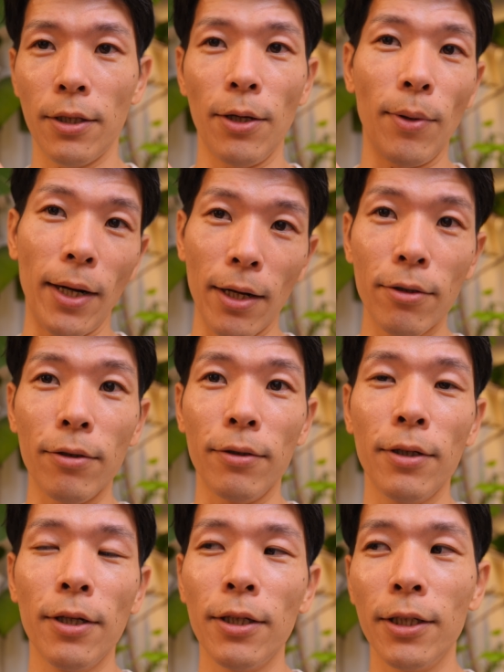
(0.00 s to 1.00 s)
ではなく、
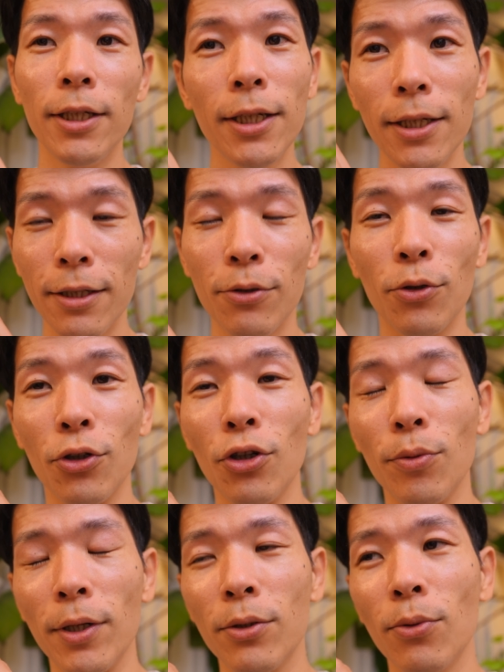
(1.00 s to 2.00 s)
事実というよ
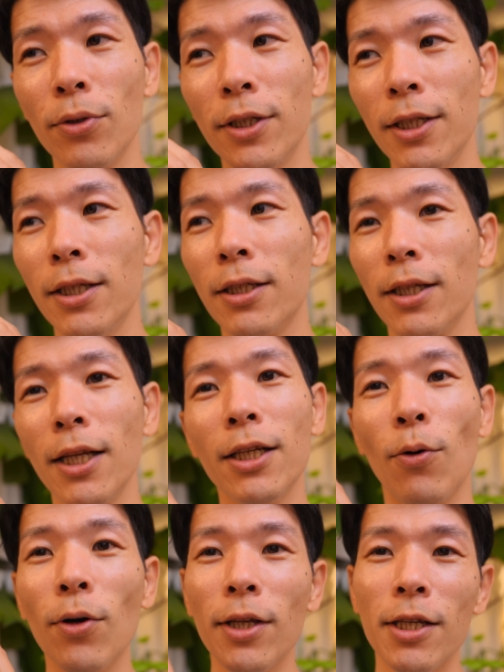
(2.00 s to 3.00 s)
りは、その事実何
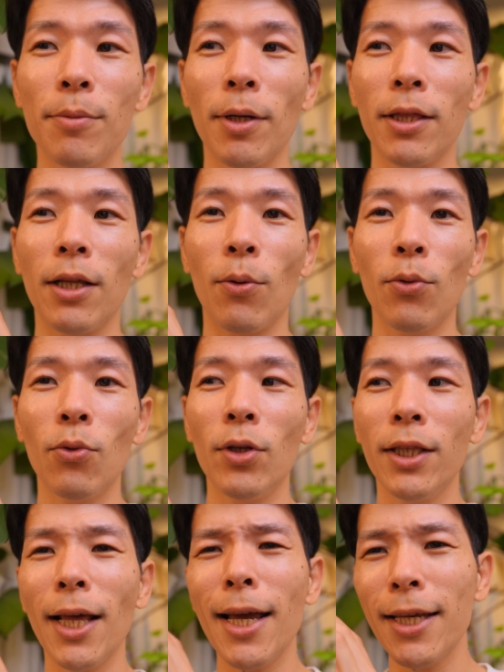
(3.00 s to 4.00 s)
か起きてしまったこと
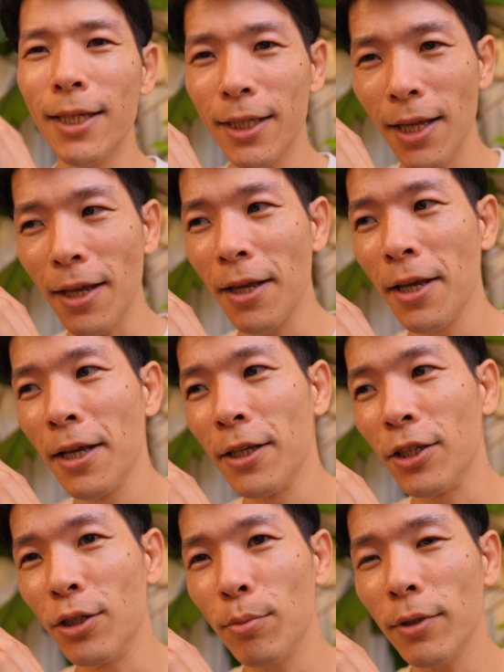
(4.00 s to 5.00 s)
に対して
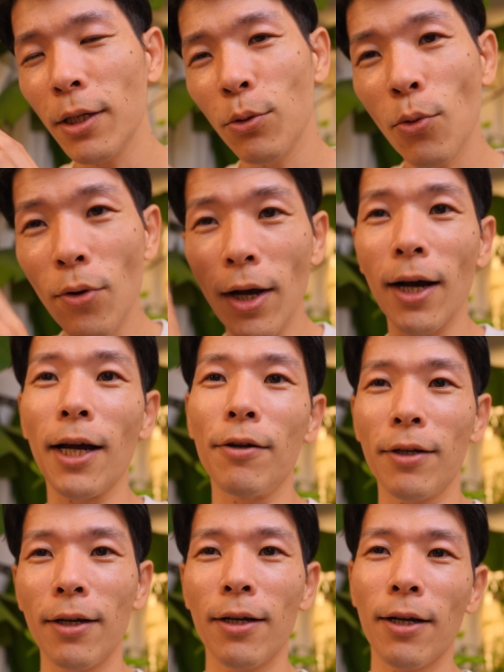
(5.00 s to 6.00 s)
自分がどう考え
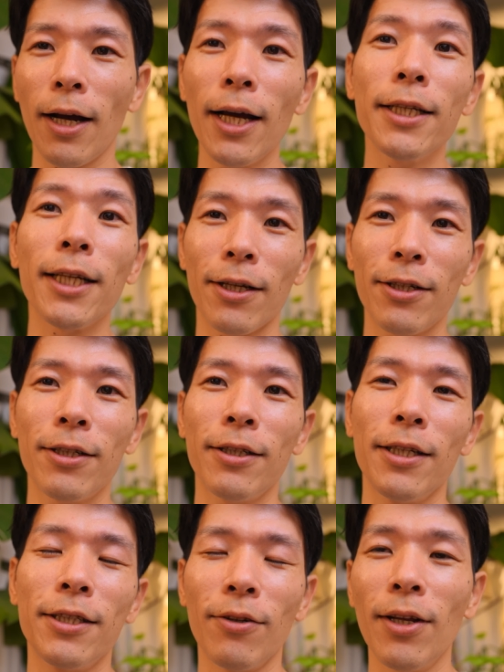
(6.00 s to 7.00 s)
るか。解釈
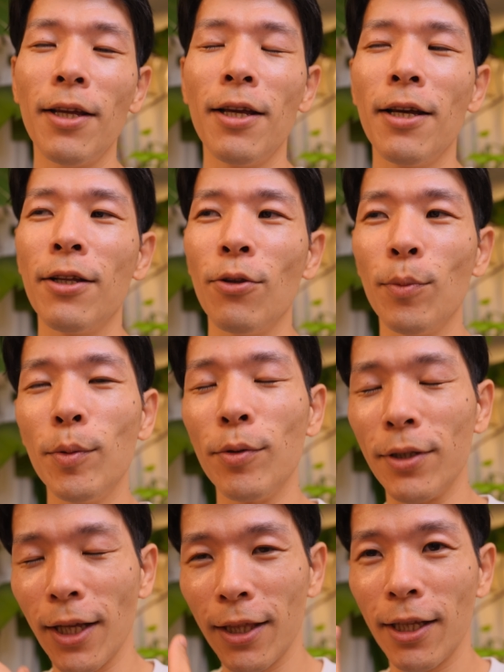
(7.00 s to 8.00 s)
ですよね。の部
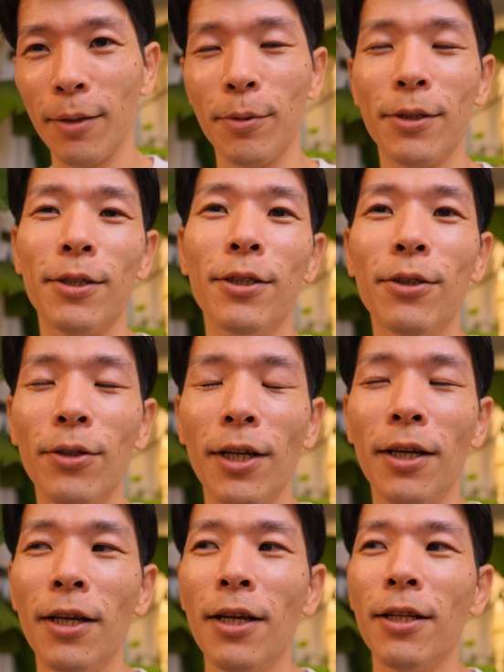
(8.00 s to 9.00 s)
分だったりもするの
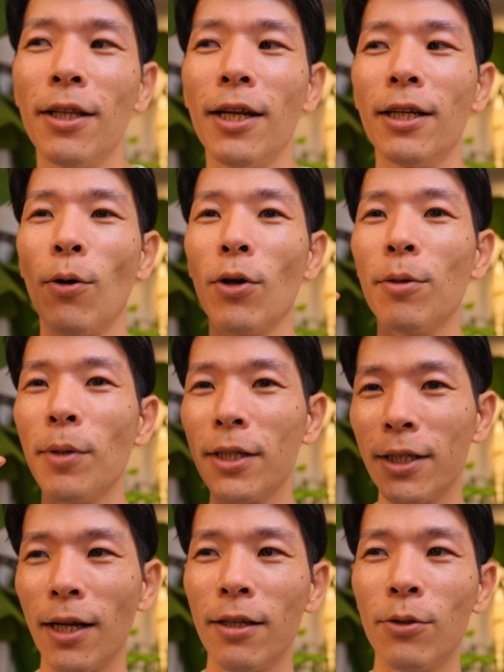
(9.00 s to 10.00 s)
で、何か起きま
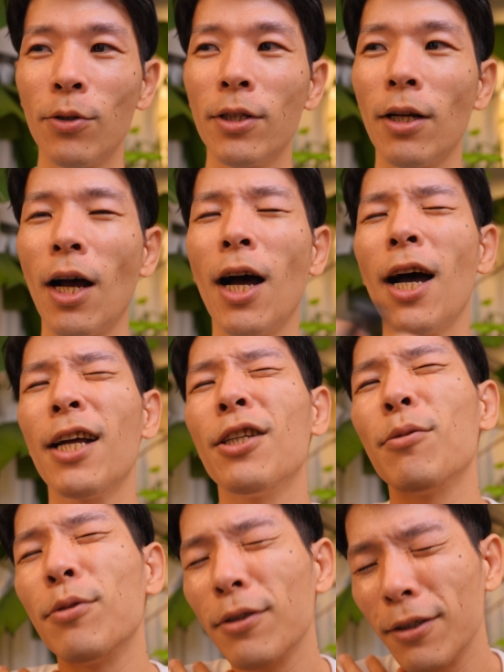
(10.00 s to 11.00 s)
した。そしたら、ああ、
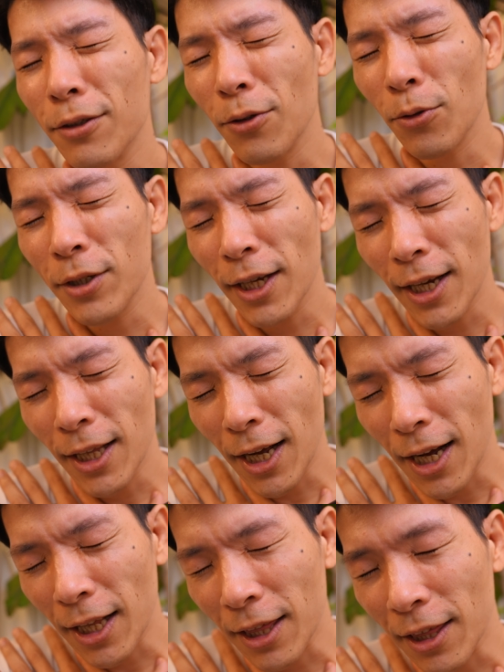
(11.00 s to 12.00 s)
自分のせい
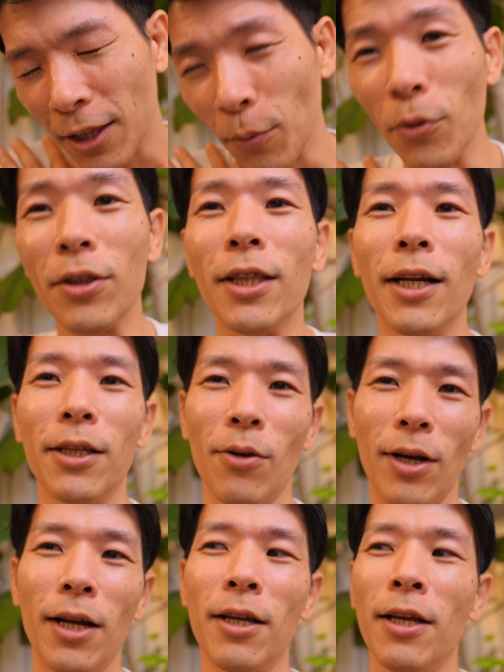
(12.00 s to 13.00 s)
だって思ったり
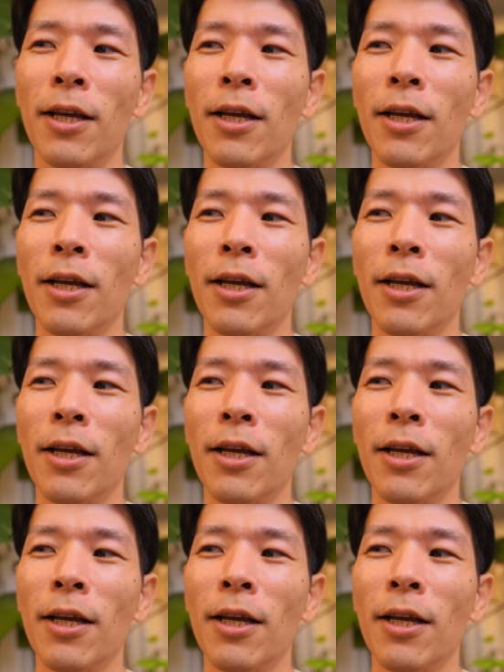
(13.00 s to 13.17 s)
とか、